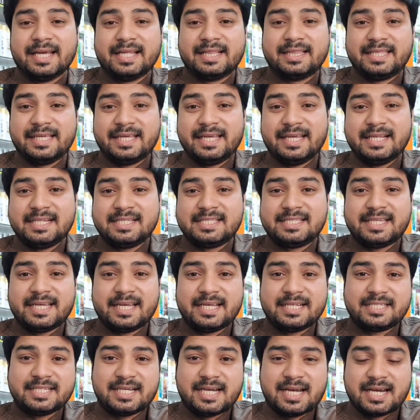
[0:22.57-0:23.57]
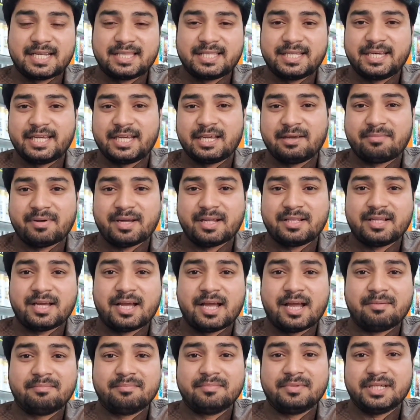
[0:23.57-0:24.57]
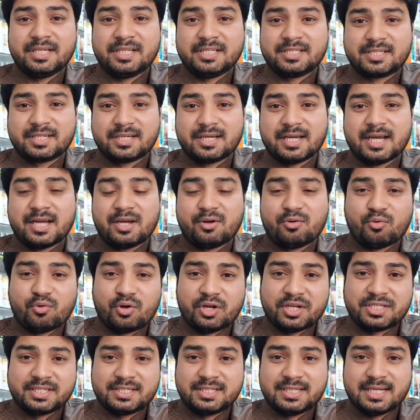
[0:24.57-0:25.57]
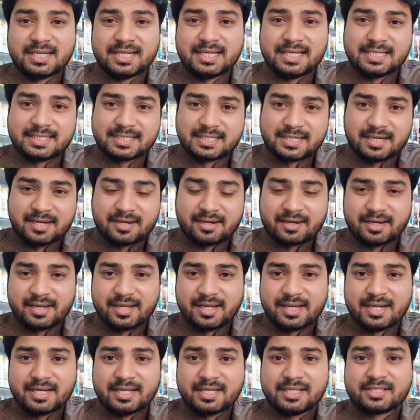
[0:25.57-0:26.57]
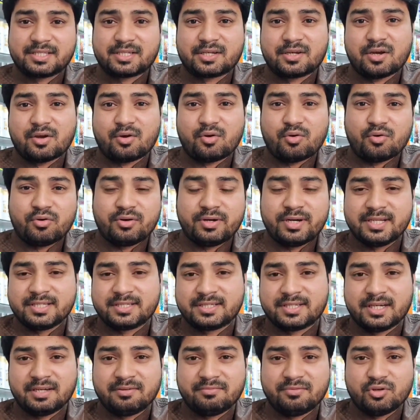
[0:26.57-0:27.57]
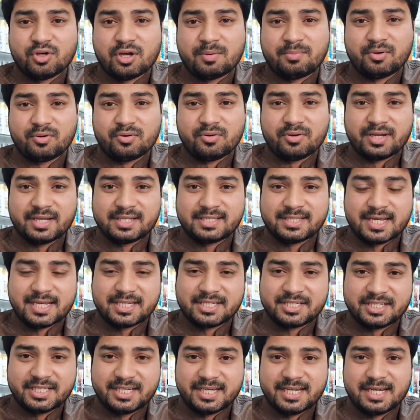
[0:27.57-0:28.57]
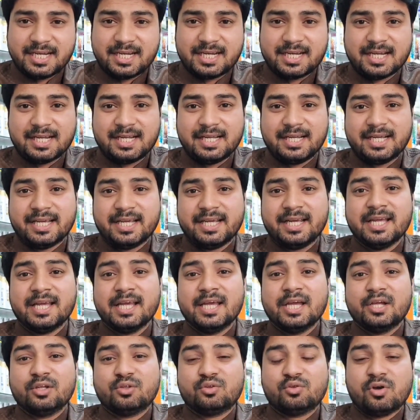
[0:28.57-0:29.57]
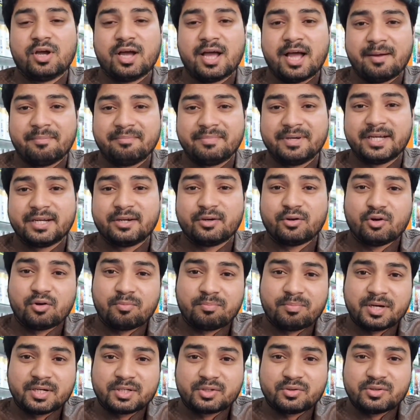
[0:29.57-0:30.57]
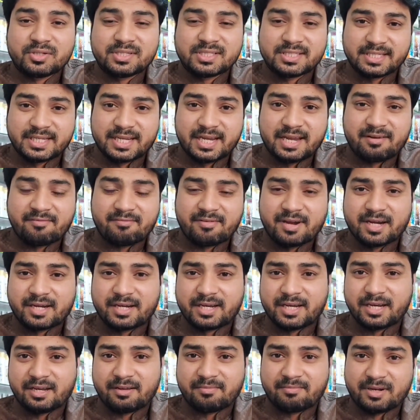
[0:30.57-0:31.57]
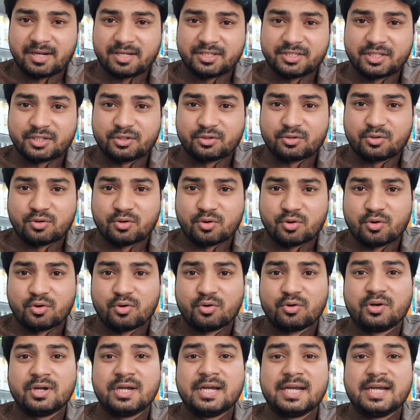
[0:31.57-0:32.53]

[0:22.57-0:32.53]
कि तीन से चार दिन के बाद हम इसका ओरिजिनल इसका रियल इसका ऑनेस्ट रिव्यू आप लोगों के साथ शेयर करेंगे तो हमने ग्लोपा टोन स्किन वाइटनिंग एमलजन को